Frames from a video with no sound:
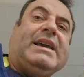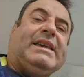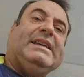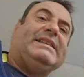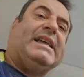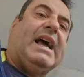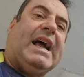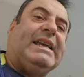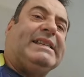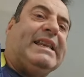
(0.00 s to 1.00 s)
y está
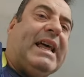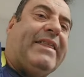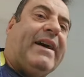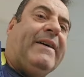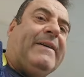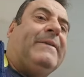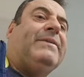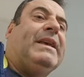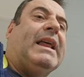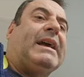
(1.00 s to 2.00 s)
aislada
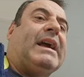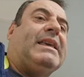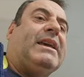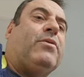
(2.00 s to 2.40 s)
de la calle,